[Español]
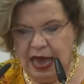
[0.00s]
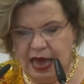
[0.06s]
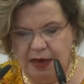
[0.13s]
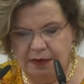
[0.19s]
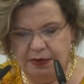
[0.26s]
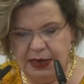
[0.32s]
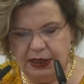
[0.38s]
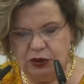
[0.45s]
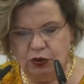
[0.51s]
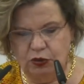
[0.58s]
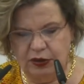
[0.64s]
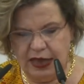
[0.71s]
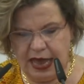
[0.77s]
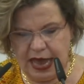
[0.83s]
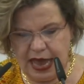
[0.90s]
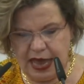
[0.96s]
En virtud
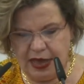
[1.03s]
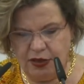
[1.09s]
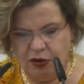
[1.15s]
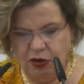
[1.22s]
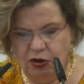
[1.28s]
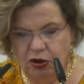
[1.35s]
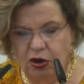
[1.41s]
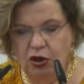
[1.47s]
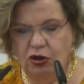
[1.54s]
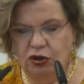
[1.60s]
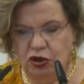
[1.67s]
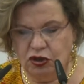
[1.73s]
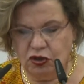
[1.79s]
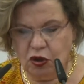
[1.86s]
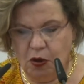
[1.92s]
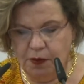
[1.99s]
de ello,
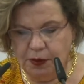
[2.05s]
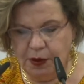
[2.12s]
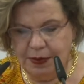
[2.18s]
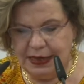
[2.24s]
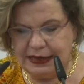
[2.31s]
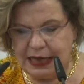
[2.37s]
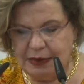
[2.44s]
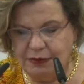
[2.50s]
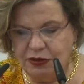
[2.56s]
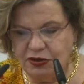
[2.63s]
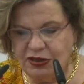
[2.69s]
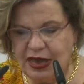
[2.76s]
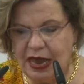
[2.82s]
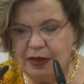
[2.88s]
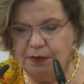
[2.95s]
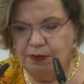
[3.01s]
nos
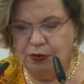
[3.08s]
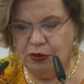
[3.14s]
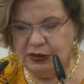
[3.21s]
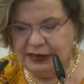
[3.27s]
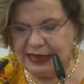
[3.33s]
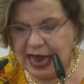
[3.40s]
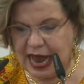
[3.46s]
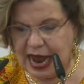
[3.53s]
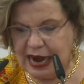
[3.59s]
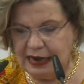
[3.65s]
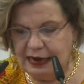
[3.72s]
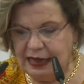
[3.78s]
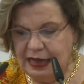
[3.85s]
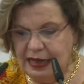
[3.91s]
comprometemos a impulsar